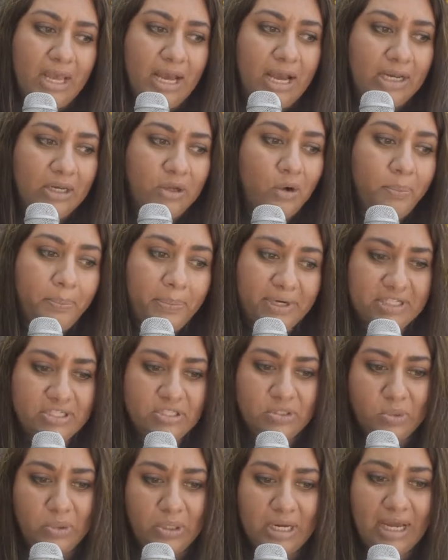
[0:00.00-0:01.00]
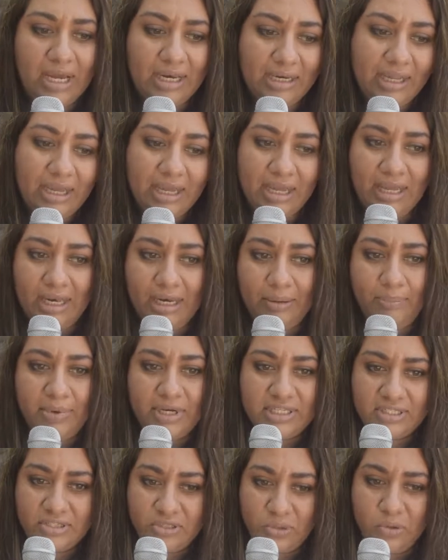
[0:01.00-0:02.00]
algo personal que él
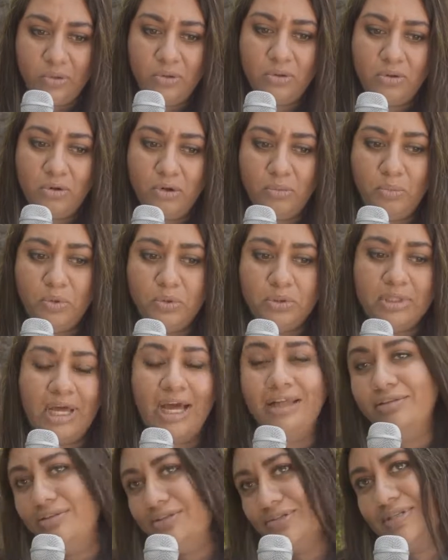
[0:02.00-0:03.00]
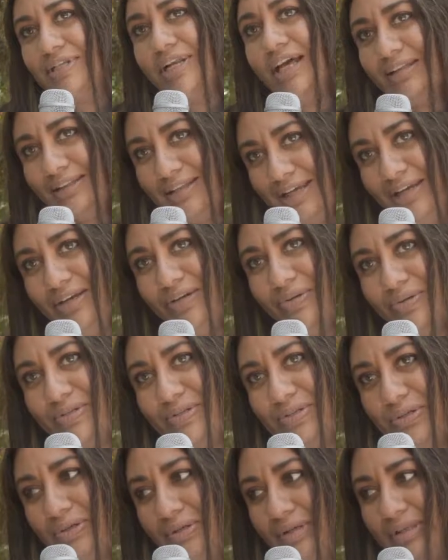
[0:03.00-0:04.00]
pasó, como tantos
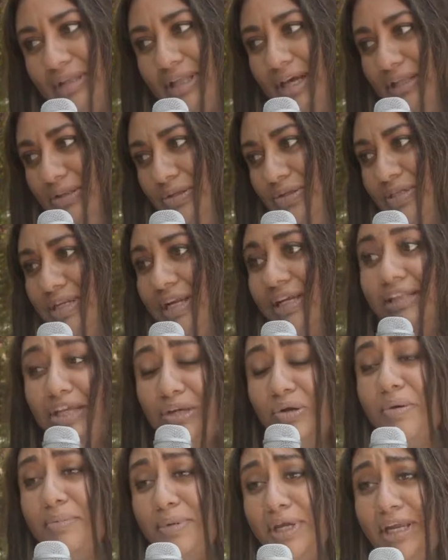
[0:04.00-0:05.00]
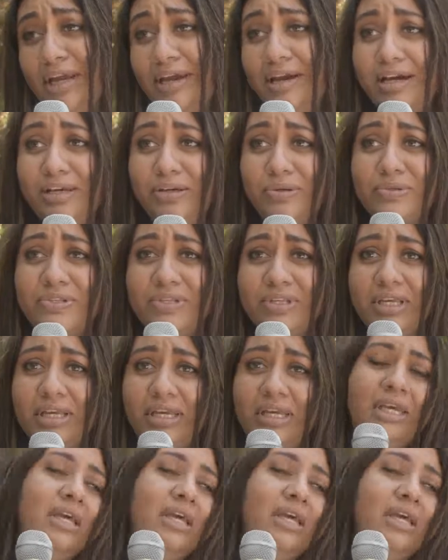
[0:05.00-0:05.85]
latinos, tantos latinoamericanos,